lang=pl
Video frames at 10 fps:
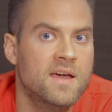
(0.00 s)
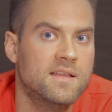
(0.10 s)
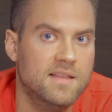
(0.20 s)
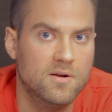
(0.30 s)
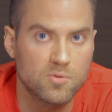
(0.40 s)

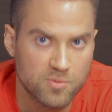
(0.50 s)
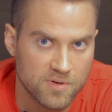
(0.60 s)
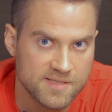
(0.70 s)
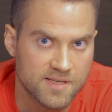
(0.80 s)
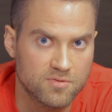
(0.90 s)
dla
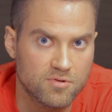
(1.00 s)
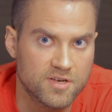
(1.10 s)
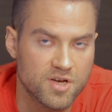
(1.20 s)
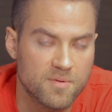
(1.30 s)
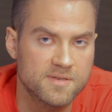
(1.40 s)
kulturysty, który
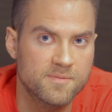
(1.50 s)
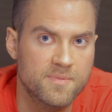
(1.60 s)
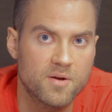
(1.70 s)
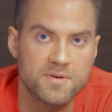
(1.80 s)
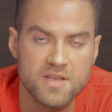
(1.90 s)
chciałby
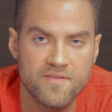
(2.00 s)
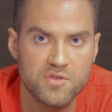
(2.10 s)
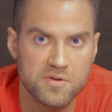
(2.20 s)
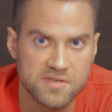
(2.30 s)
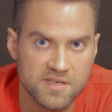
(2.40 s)
sobie robić nawet
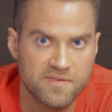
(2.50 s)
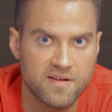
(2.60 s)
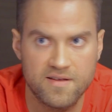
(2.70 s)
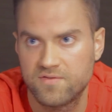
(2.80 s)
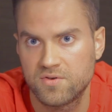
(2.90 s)

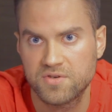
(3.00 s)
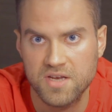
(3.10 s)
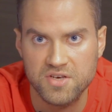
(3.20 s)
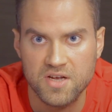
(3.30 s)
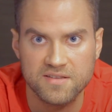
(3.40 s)
rozgrzewkę, wziąć
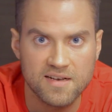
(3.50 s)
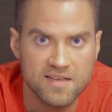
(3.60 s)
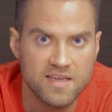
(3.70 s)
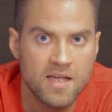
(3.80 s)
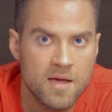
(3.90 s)
jakieś
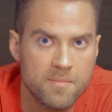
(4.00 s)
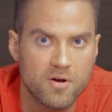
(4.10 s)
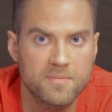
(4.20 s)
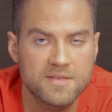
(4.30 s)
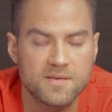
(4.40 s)
hantelki,
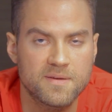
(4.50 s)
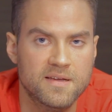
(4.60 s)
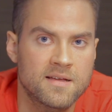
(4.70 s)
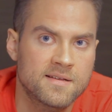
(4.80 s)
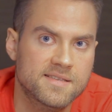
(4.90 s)
porobić
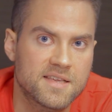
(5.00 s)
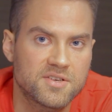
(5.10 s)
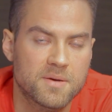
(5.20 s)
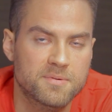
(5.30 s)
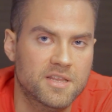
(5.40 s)
sobie
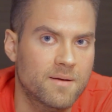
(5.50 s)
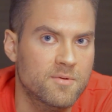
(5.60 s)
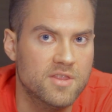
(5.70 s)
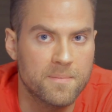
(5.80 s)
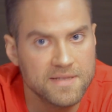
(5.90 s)
zdjęcia
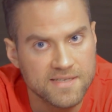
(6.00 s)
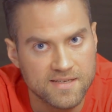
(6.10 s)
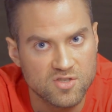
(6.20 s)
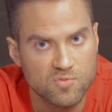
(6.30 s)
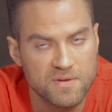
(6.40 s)
przedramion, na bicka
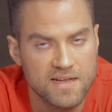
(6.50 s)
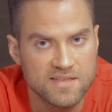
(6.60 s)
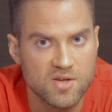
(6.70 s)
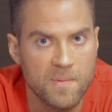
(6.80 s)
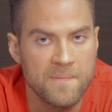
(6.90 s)
z
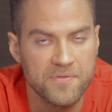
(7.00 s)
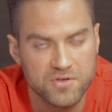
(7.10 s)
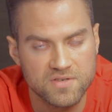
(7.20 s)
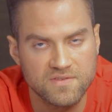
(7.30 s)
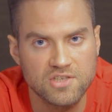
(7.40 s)
supinacją, to
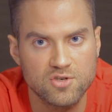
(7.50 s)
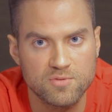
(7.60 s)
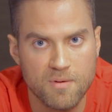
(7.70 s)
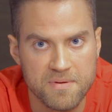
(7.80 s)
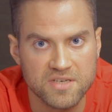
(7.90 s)
oczywiście już
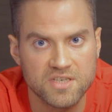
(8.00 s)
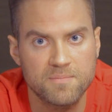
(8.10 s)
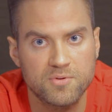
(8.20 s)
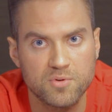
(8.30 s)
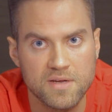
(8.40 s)
po pierwszej, i
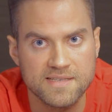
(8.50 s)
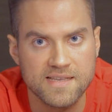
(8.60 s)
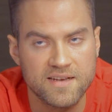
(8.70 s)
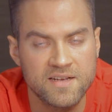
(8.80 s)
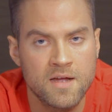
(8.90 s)
po drugiej
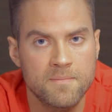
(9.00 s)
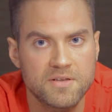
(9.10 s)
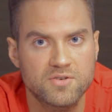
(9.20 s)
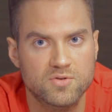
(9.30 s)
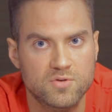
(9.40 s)
serii
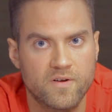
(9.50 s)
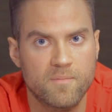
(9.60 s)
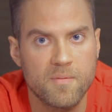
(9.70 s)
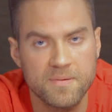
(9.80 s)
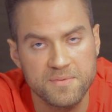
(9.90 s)
będzie odczuwał
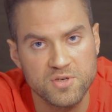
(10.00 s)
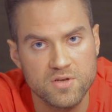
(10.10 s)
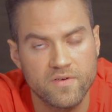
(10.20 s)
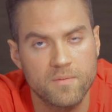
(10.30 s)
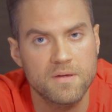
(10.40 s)
pompę
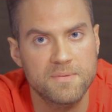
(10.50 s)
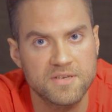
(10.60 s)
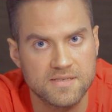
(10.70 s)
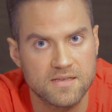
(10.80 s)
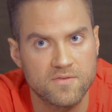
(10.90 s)
mięśniową i
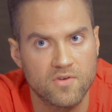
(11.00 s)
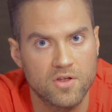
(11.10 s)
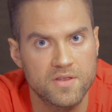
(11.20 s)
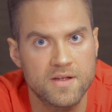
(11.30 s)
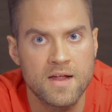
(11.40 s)
będzie
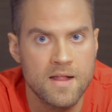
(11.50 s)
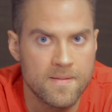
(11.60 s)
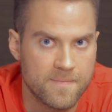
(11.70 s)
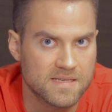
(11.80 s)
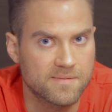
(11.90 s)
zadowolony.
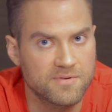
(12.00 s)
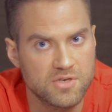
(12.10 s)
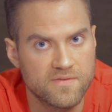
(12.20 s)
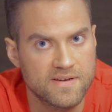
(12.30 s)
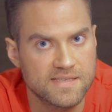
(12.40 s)
Masa
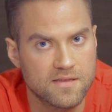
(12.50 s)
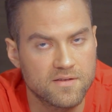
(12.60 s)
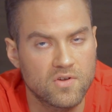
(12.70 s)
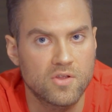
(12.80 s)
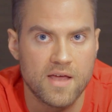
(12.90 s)
mięśniowa jest
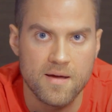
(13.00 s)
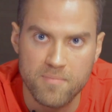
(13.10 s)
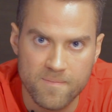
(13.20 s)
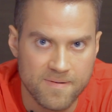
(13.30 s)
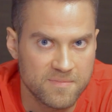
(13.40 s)
zadowolona,
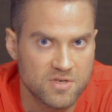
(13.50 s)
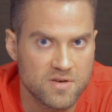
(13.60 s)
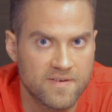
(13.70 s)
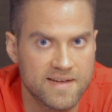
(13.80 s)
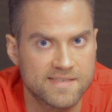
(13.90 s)
pompa
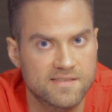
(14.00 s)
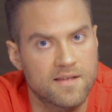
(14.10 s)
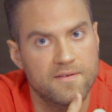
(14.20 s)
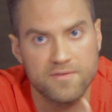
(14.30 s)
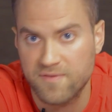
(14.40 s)
mięśniowa jest.
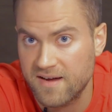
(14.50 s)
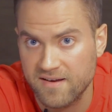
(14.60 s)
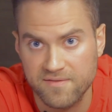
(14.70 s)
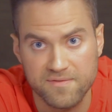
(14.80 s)
W, twa,